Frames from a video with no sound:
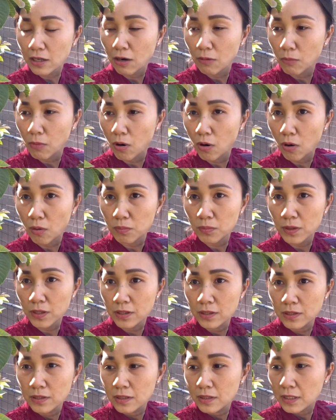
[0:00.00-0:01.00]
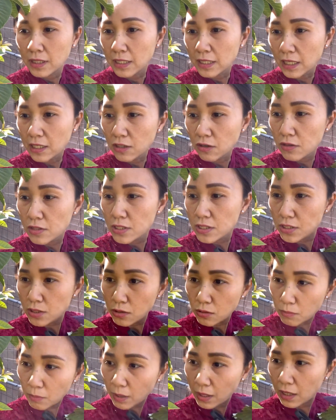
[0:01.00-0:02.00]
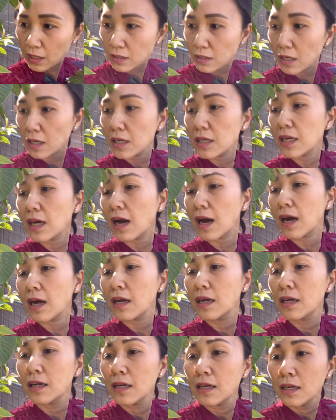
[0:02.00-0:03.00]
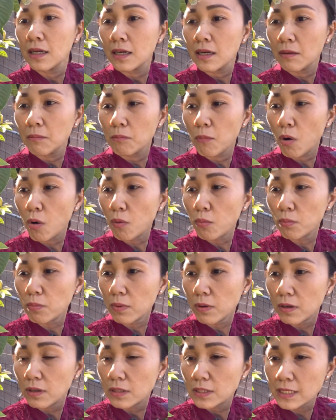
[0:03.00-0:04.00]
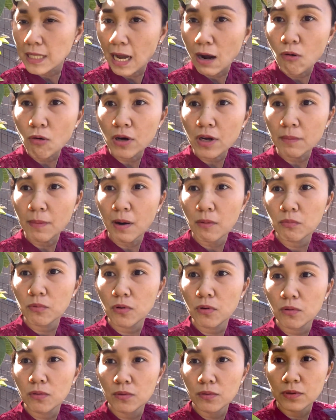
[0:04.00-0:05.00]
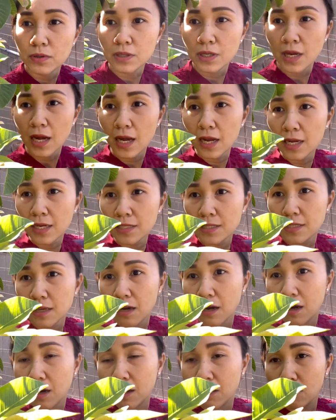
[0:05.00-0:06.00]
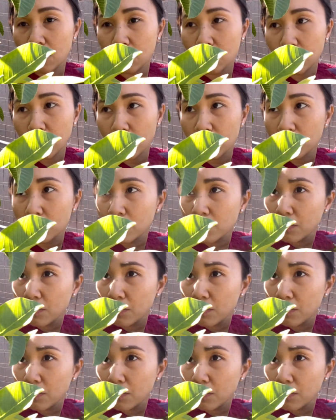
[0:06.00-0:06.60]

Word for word: không hột đó, cái nhánh nhỏ xíu mà nó tới bốn uh, sáu cái bông luôn, dễ sợ luôn không?